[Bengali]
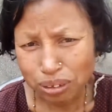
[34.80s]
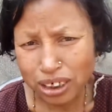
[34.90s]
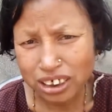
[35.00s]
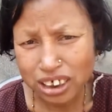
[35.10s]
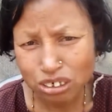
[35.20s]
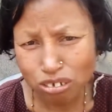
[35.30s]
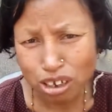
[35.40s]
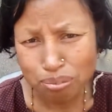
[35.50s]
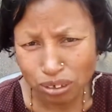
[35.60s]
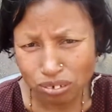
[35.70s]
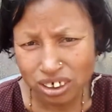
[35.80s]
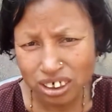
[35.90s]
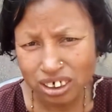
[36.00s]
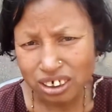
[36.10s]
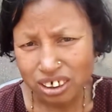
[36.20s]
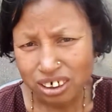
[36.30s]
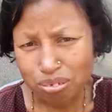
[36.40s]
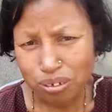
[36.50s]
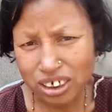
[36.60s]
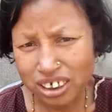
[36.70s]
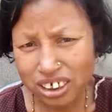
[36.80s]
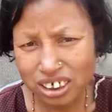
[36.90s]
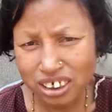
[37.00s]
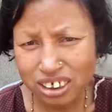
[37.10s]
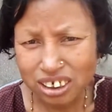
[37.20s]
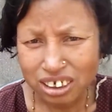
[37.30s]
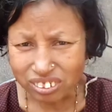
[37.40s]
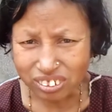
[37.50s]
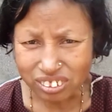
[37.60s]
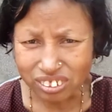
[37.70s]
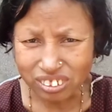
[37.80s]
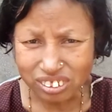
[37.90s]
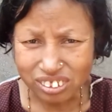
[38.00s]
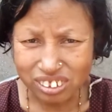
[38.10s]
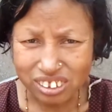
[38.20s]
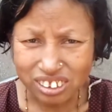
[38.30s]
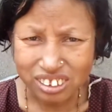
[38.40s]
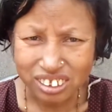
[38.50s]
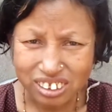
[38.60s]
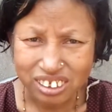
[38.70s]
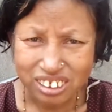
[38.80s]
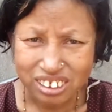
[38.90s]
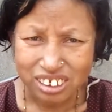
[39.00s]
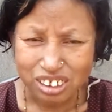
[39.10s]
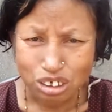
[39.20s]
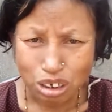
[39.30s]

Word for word: ভারী জিনিস তুলতে পারুননি ভারী জিনিস তো আপনার কাজকর্ম কে করে দেয়